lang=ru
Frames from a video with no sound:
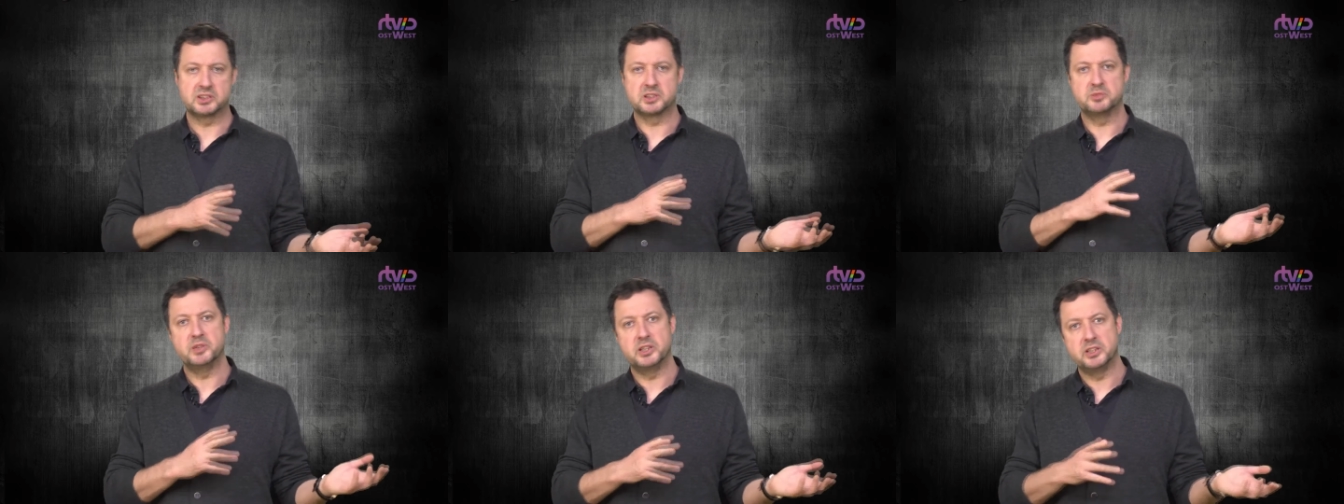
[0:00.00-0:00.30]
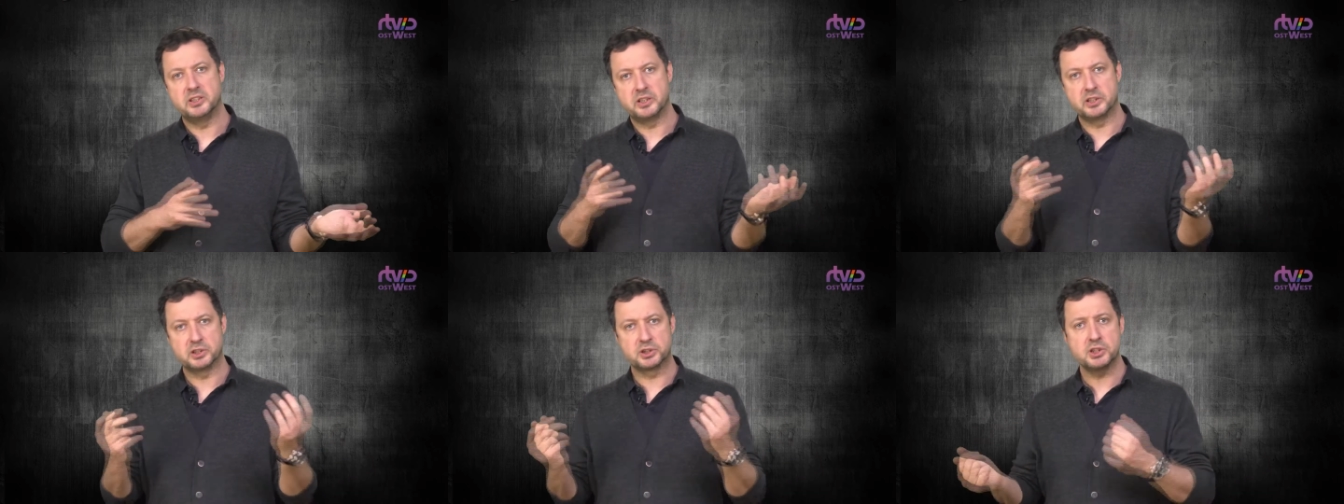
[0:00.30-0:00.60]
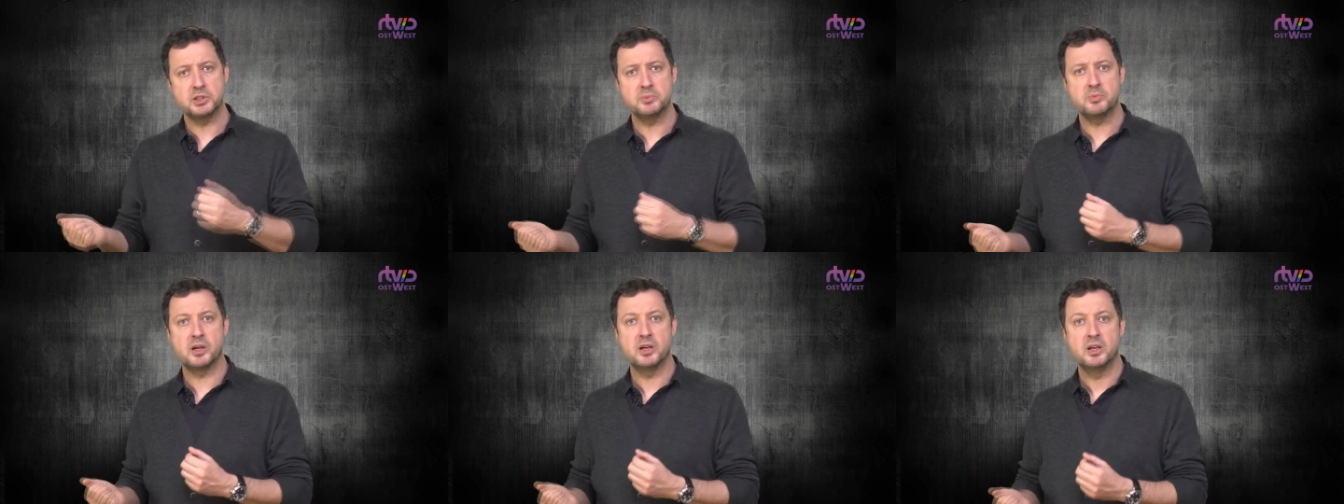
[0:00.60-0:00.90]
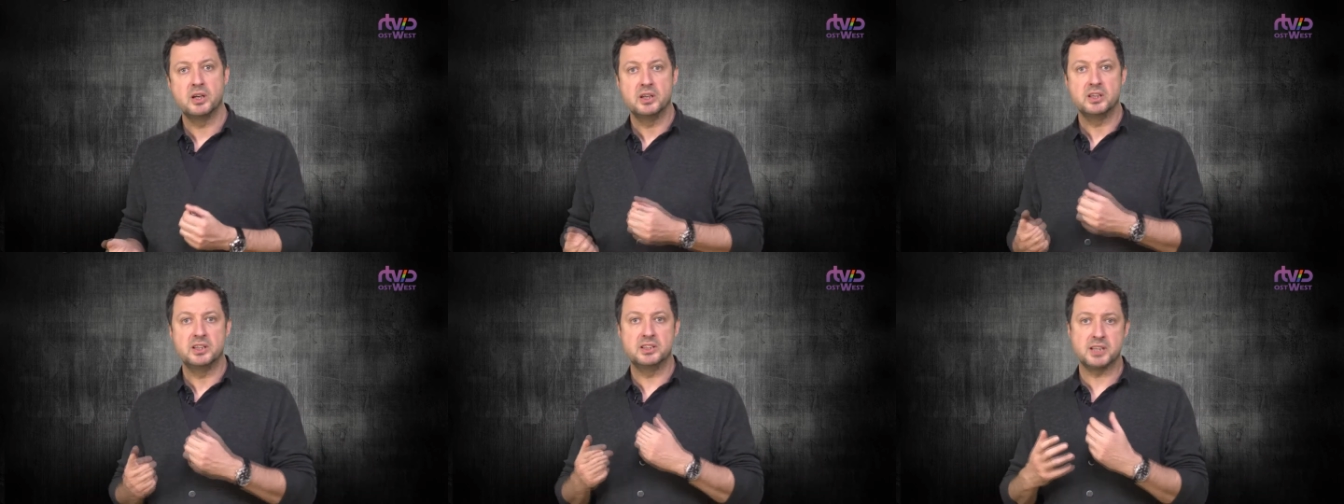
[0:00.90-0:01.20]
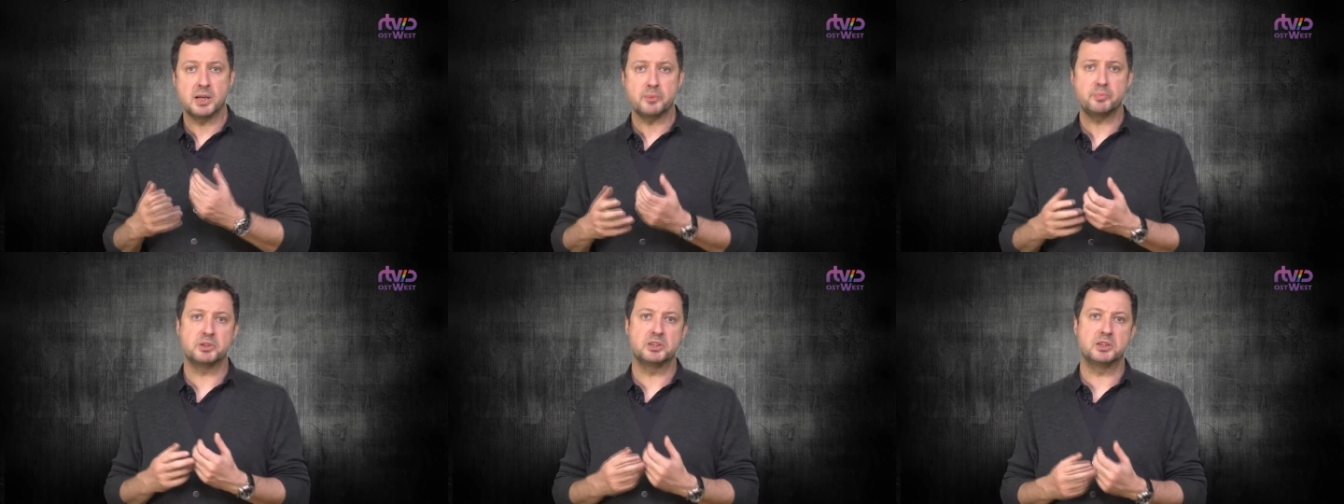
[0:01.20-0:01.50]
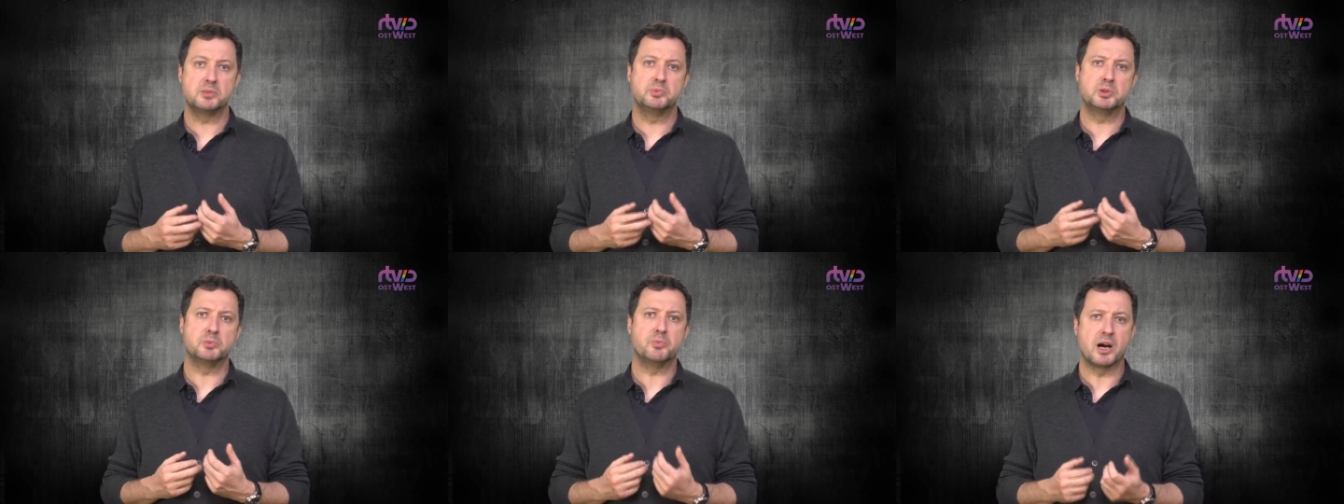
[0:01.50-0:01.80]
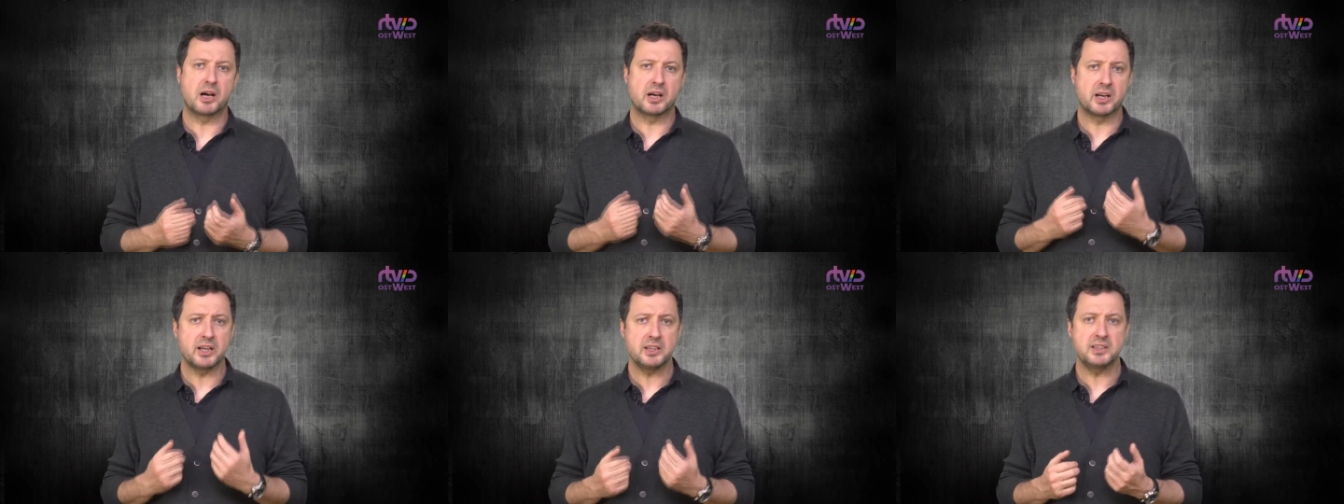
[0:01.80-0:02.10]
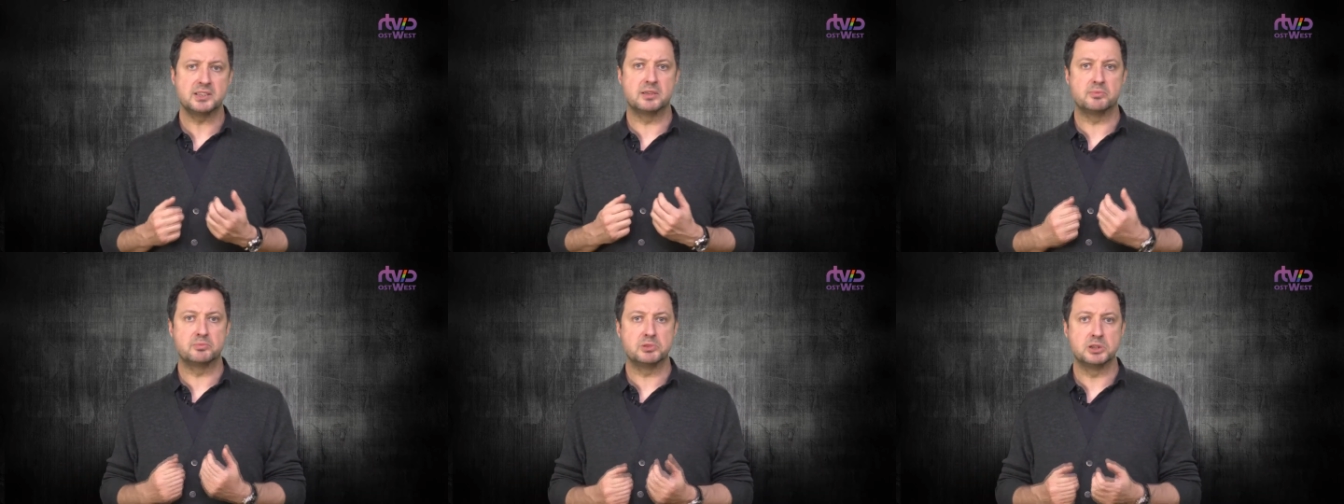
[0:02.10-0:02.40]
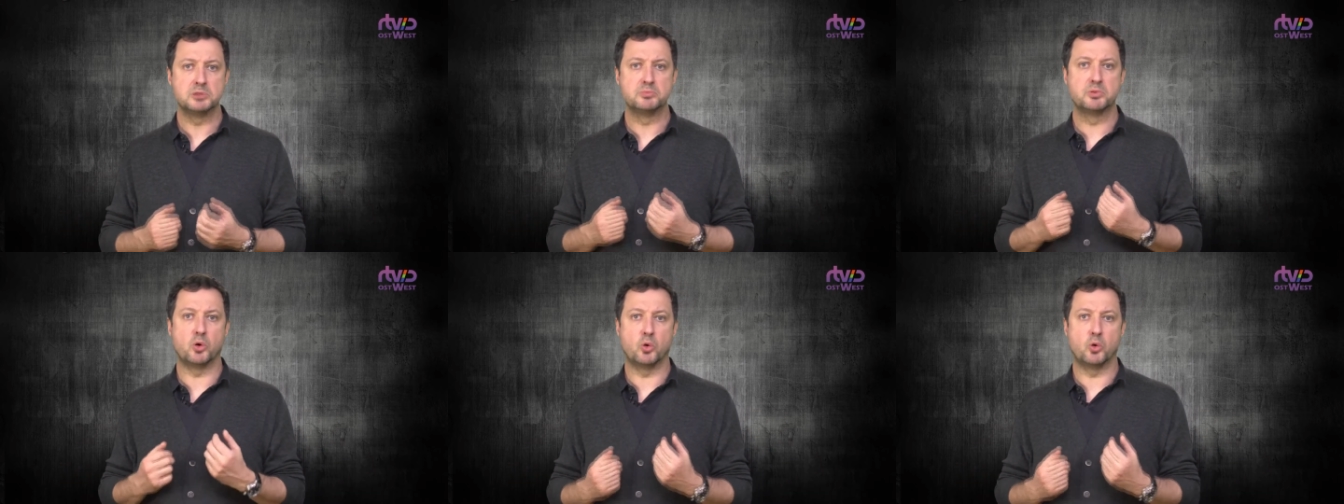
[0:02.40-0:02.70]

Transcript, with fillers: к смене режима, и западным демократиям было бы